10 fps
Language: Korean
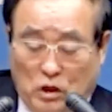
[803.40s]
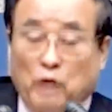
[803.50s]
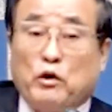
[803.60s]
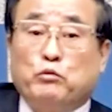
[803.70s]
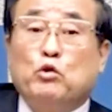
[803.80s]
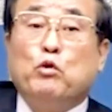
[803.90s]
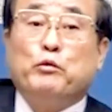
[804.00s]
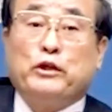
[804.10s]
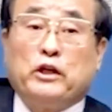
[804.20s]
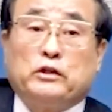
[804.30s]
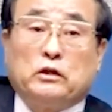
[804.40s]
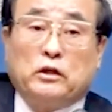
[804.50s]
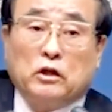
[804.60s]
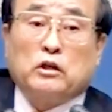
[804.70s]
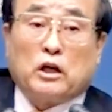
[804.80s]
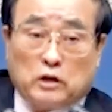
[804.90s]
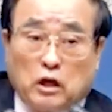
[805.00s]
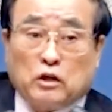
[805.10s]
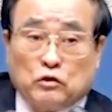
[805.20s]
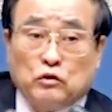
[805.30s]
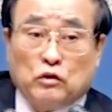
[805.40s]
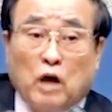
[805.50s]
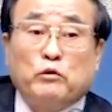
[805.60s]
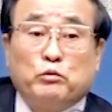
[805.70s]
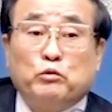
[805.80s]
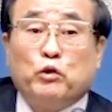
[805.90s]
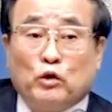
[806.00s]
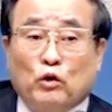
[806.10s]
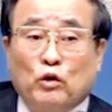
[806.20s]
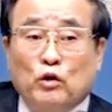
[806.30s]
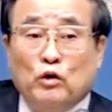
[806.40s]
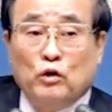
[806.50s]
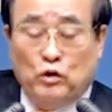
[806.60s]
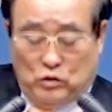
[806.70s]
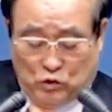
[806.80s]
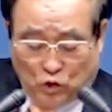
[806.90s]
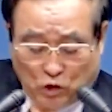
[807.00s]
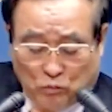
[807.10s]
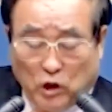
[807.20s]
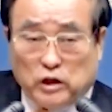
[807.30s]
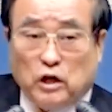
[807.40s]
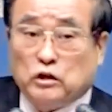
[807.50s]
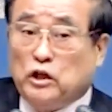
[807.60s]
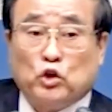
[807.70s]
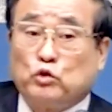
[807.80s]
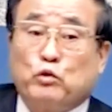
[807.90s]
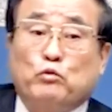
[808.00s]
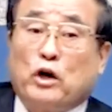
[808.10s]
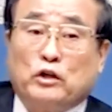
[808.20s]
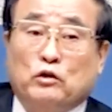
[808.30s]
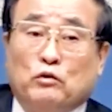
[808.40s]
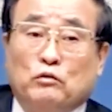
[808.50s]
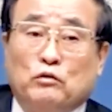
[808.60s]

남의 부모 밑에 태어나 살았어요. 남의 부모요. 요셉 마리아는 예수 부모 아니요.